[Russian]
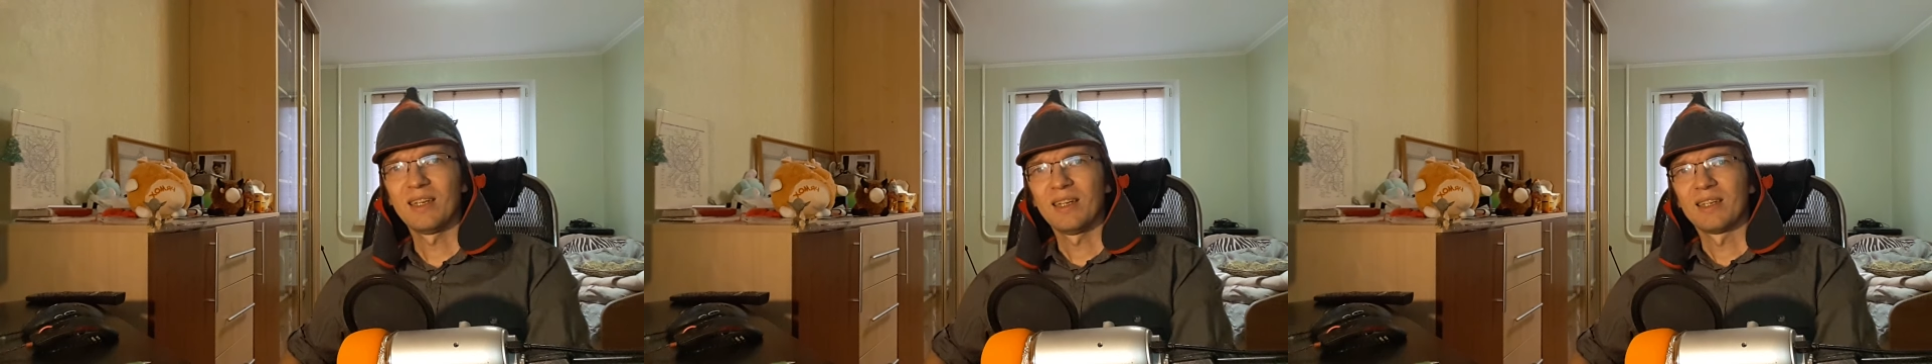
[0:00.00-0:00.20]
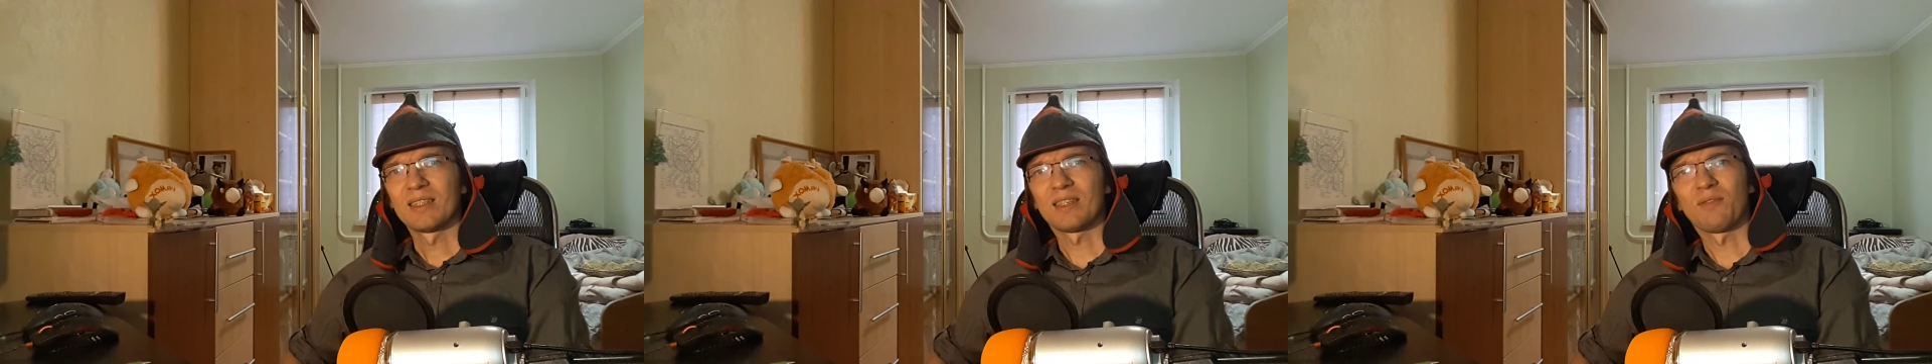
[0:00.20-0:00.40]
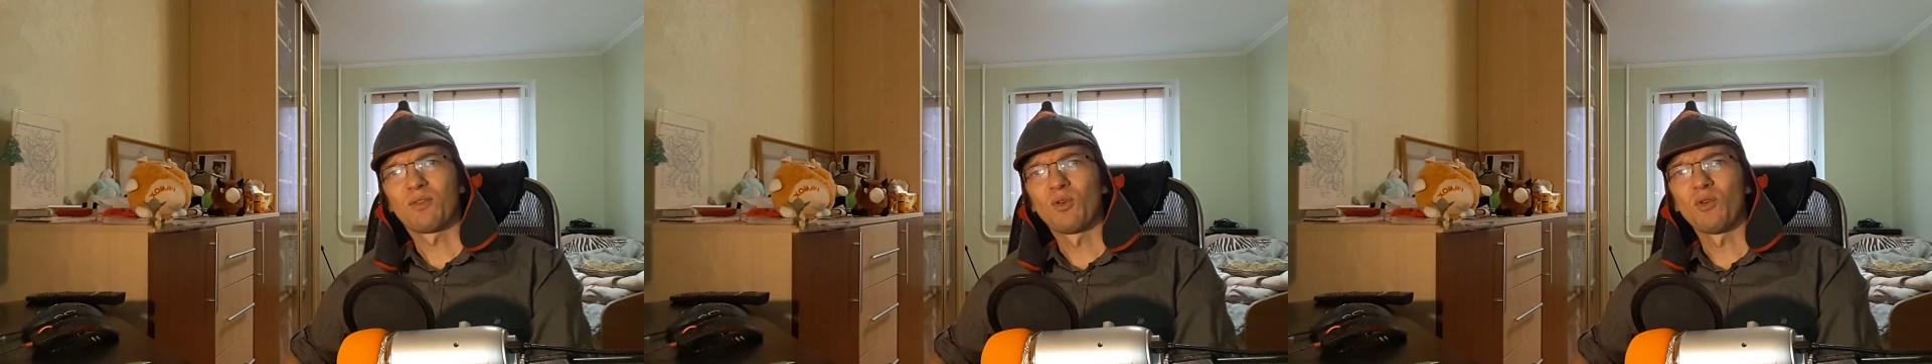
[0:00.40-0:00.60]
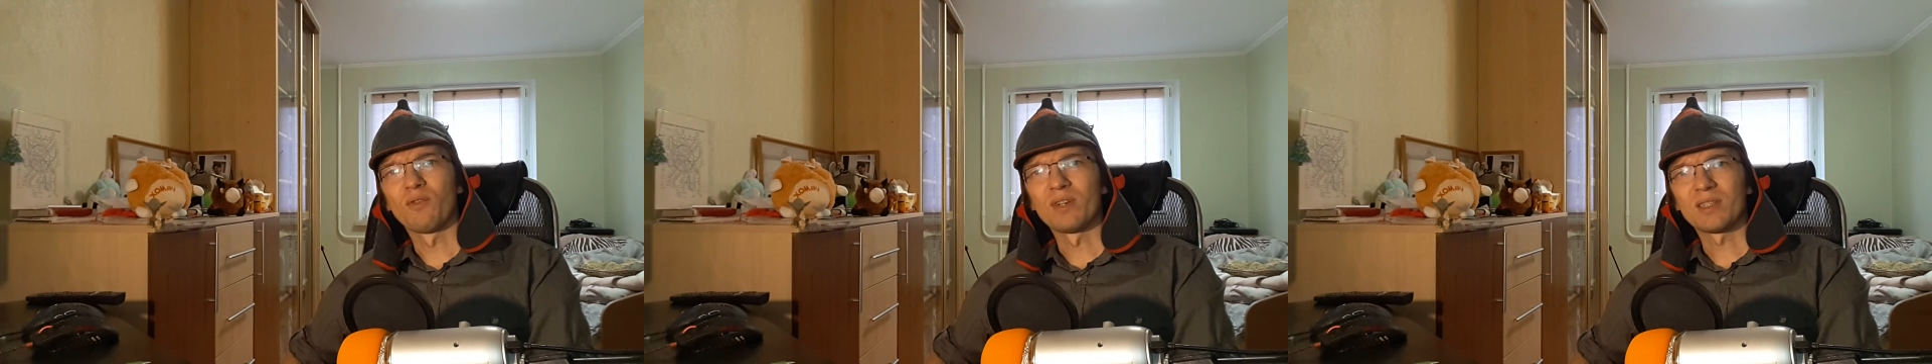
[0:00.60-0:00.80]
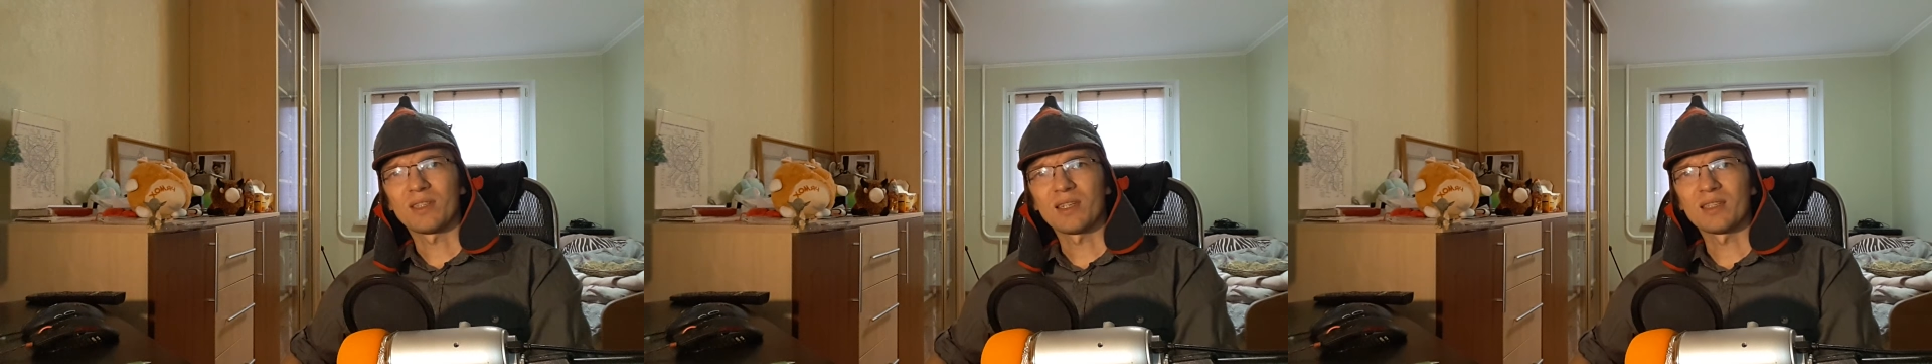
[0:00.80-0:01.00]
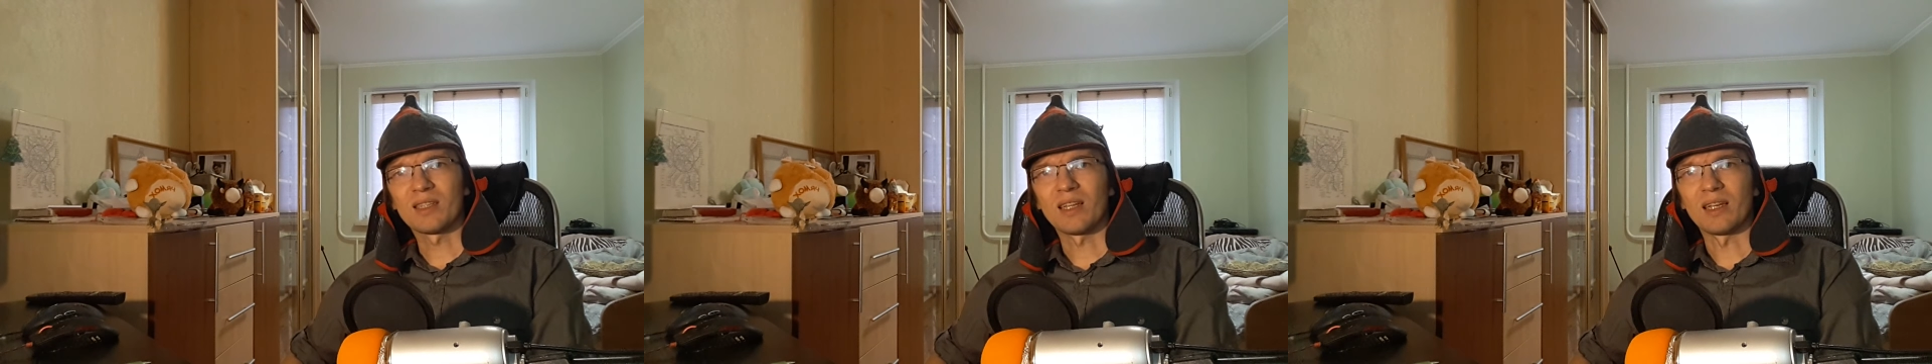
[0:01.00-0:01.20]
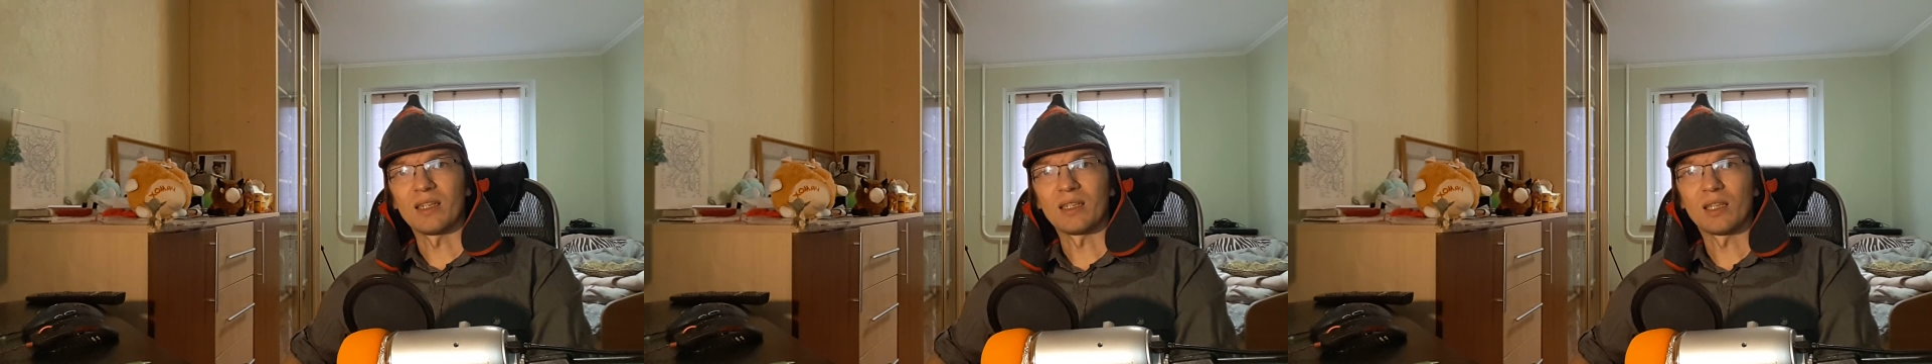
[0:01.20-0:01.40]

совковое сознание.